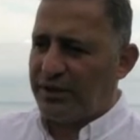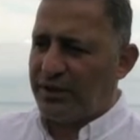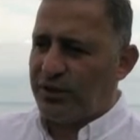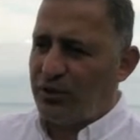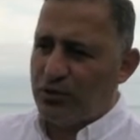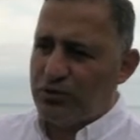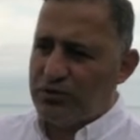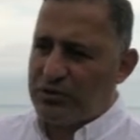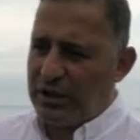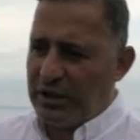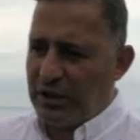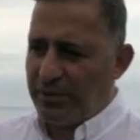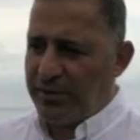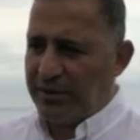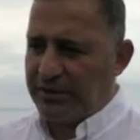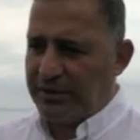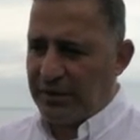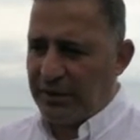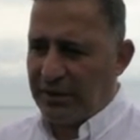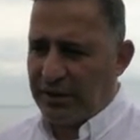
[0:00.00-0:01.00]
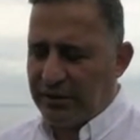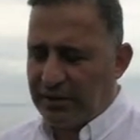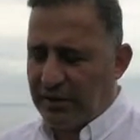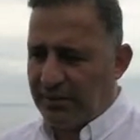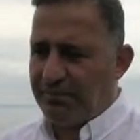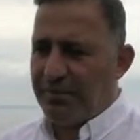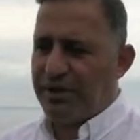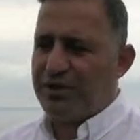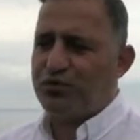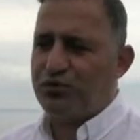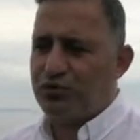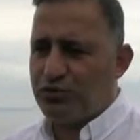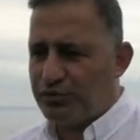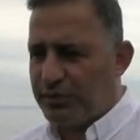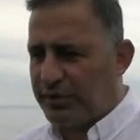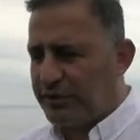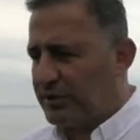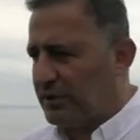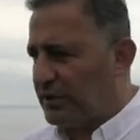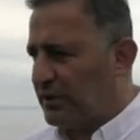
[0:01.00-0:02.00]
250 metrekareden 500
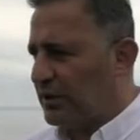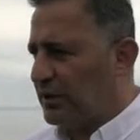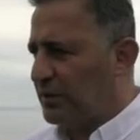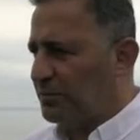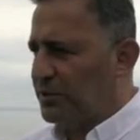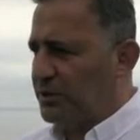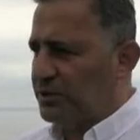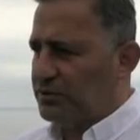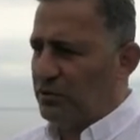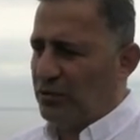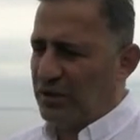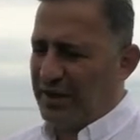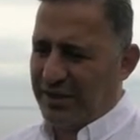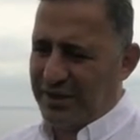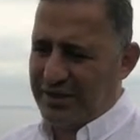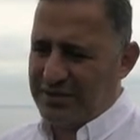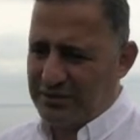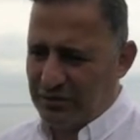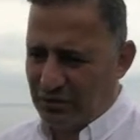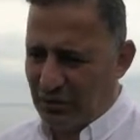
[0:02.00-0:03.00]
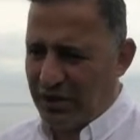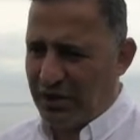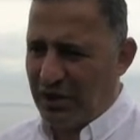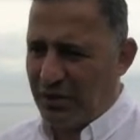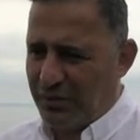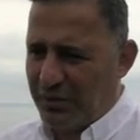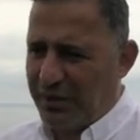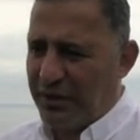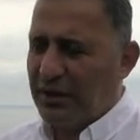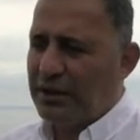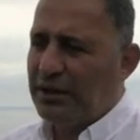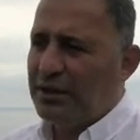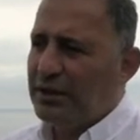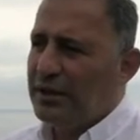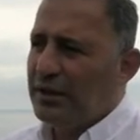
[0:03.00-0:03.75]
metrekarelik bir döner restoran yaparak